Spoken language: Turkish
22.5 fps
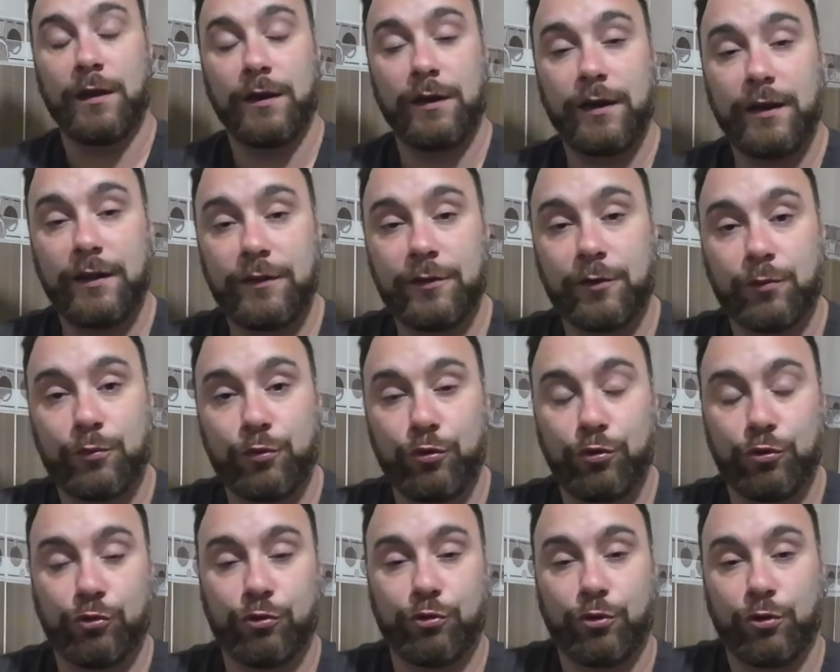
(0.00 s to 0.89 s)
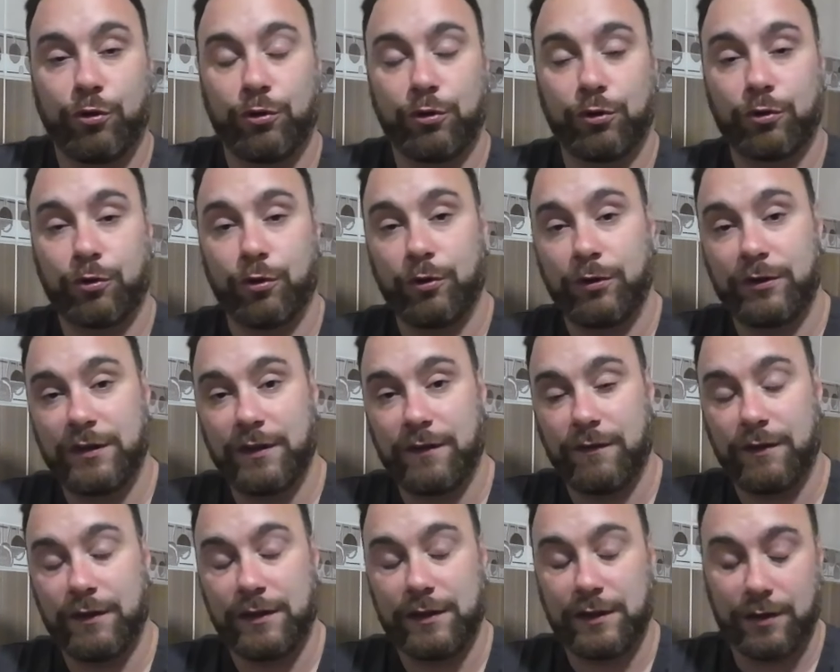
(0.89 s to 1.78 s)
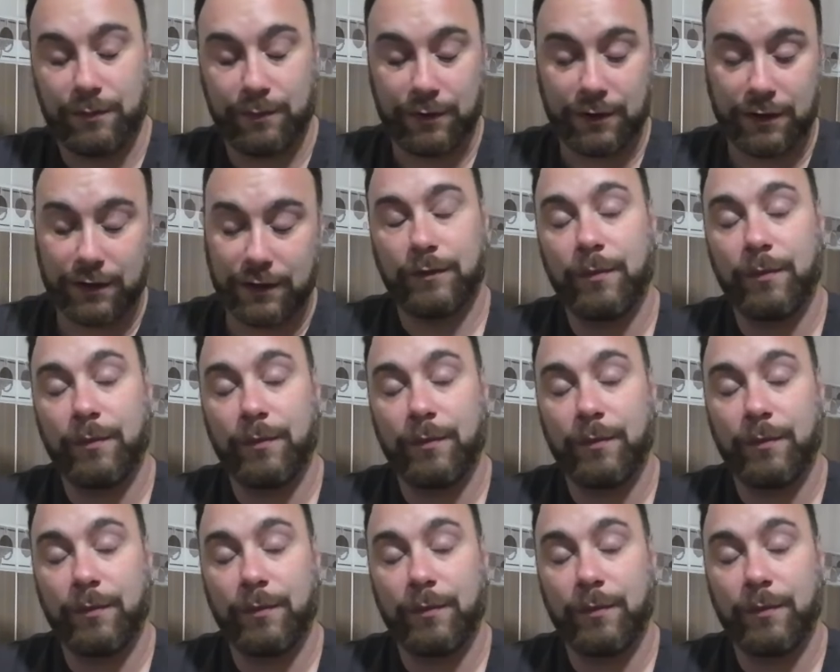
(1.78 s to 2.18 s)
Nedir bu %10'luk ÖTV dilimi?